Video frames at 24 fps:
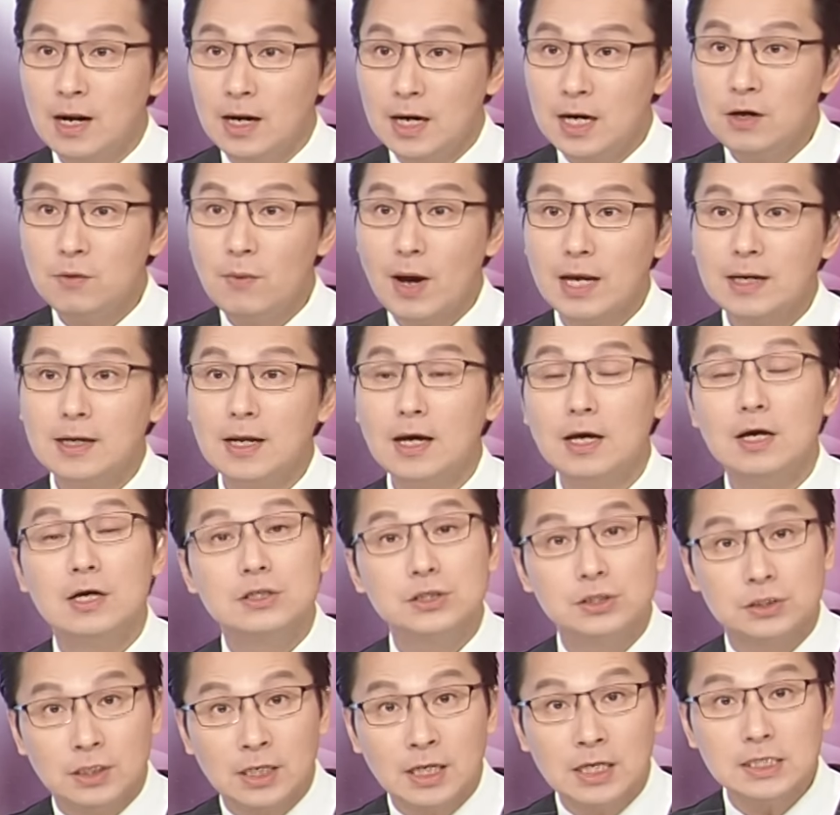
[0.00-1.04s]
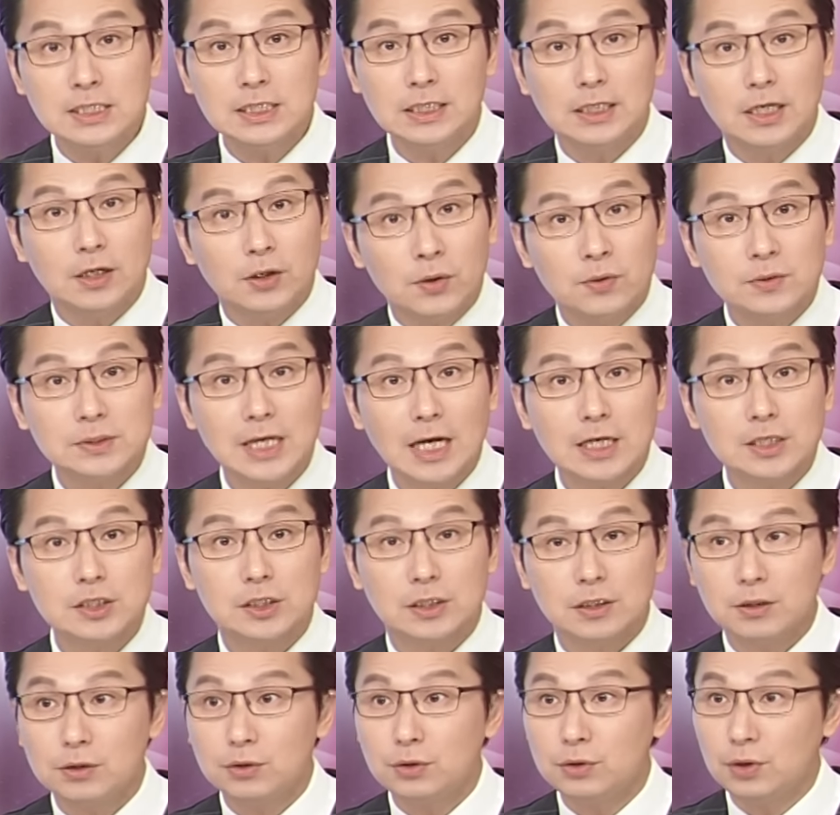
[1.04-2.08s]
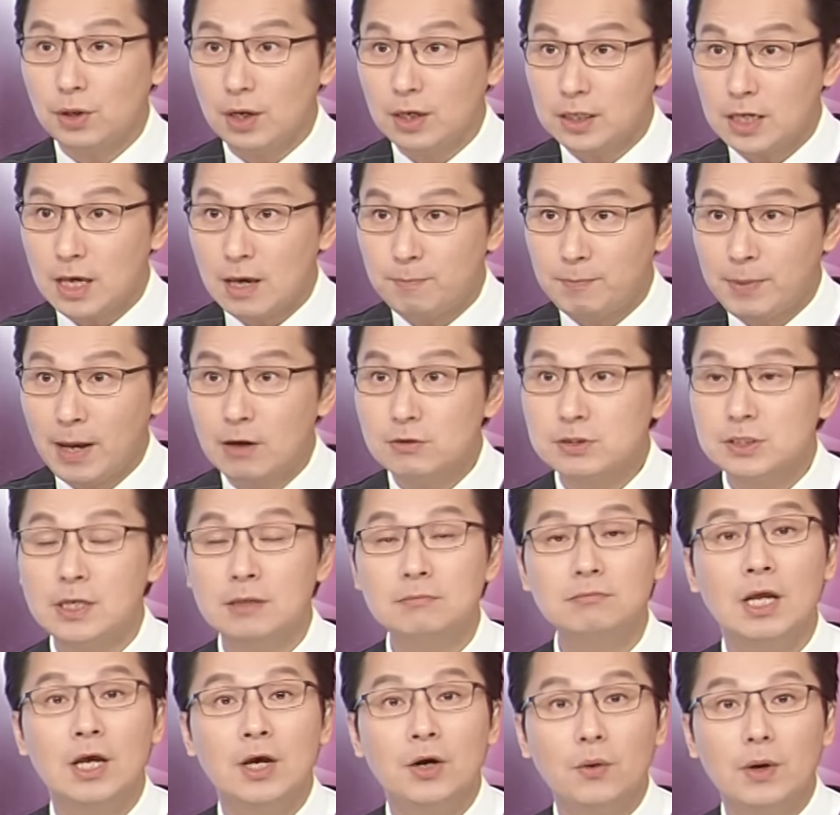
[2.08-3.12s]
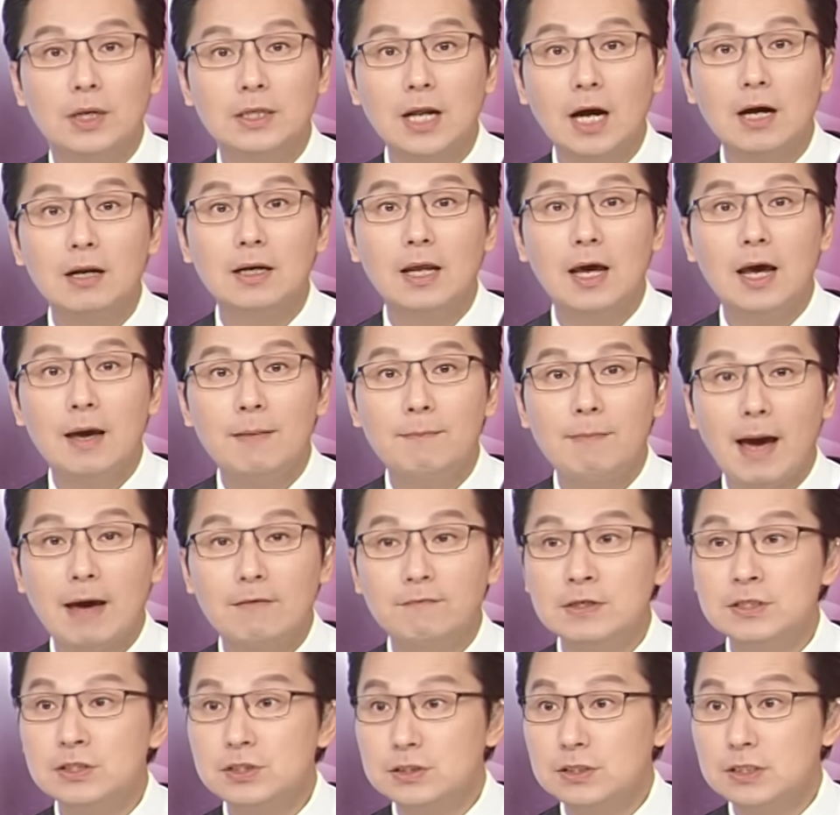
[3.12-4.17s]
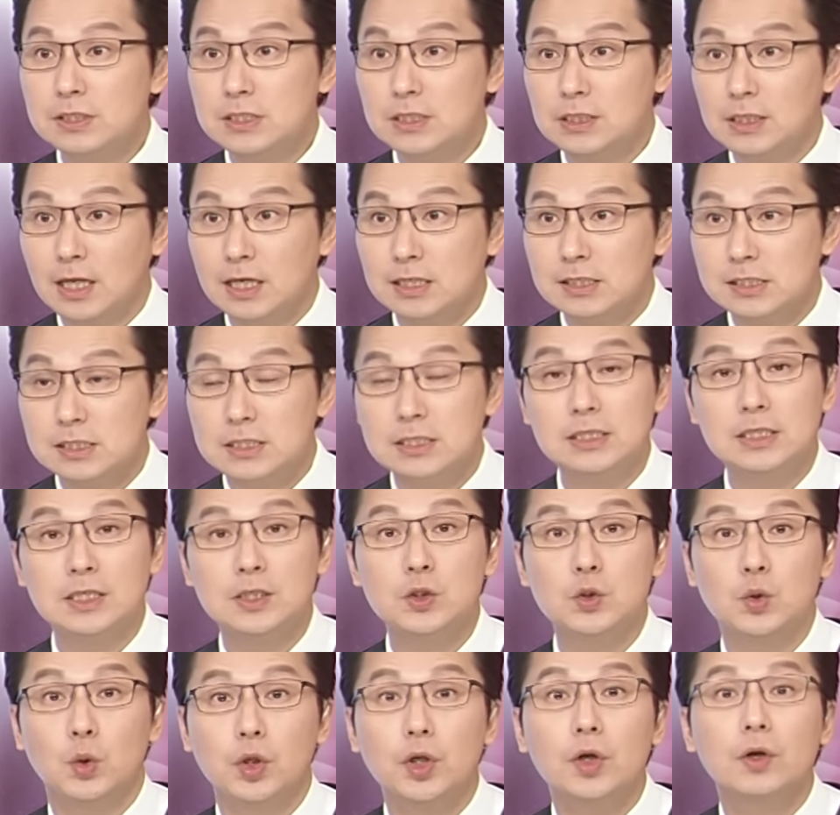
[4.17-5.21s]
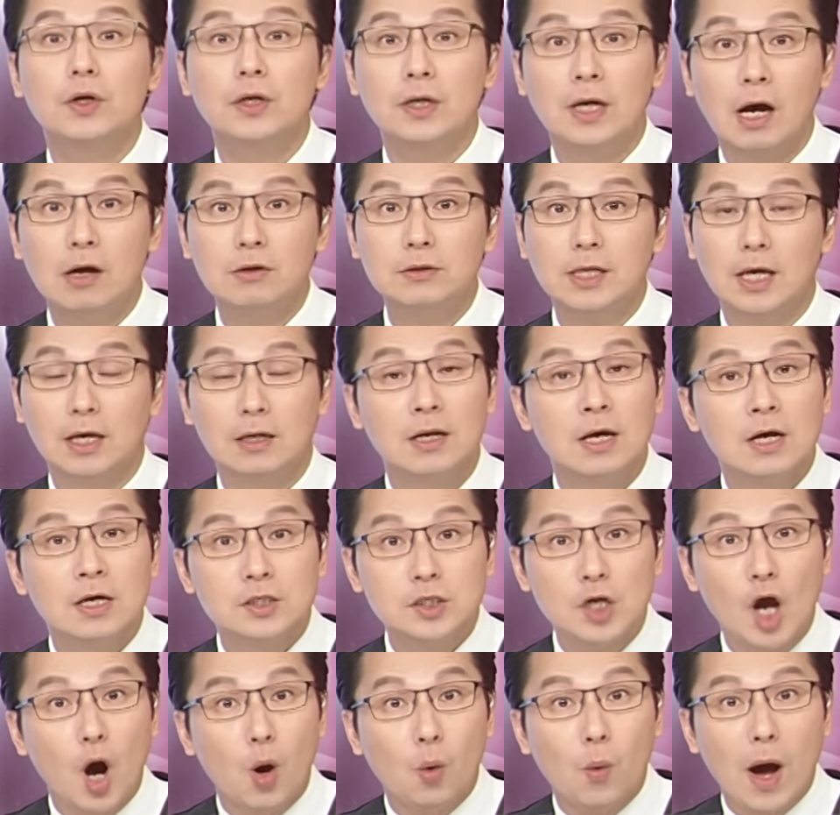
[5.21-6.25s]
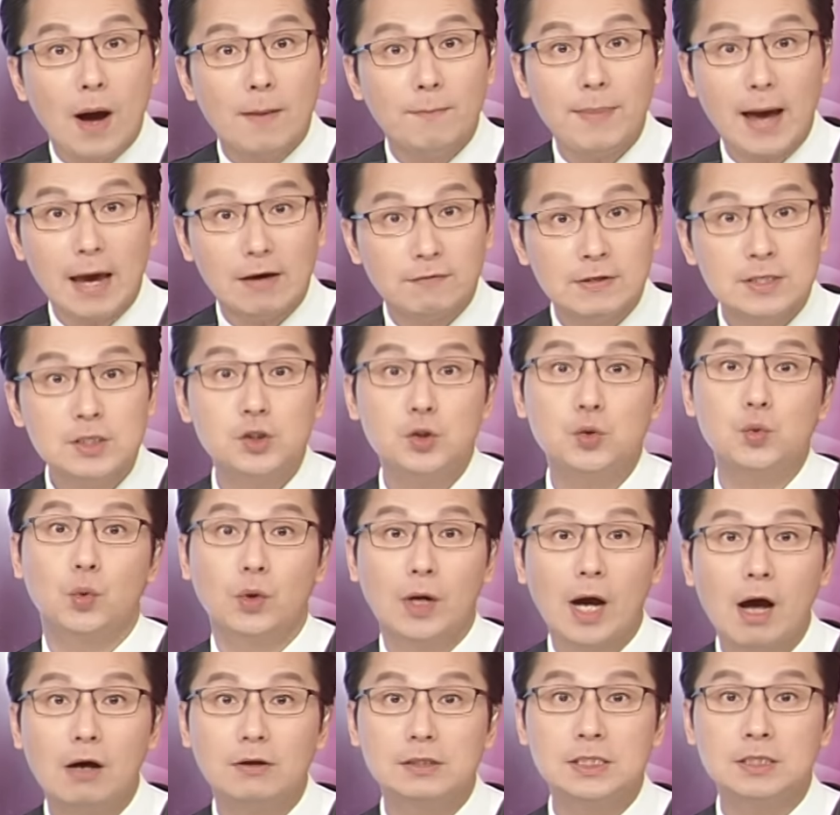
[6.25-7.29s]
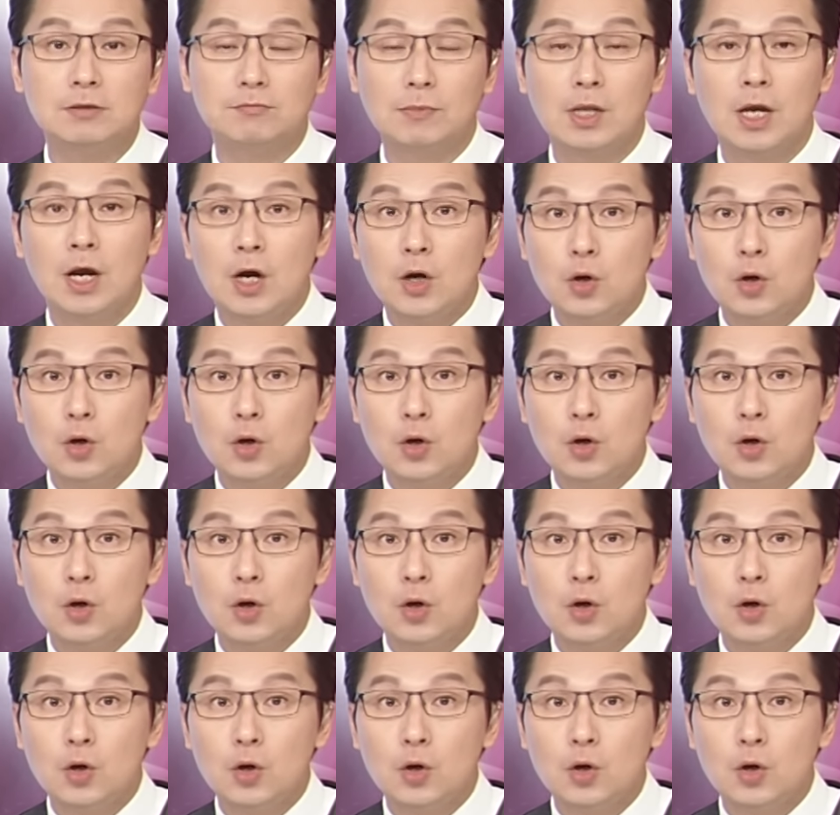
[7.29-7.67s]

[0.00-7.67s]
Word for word: 另外呢，十年期的公债值利率也飙升，回到了百分之四点四七左右的高点，就要往百分之五靠近。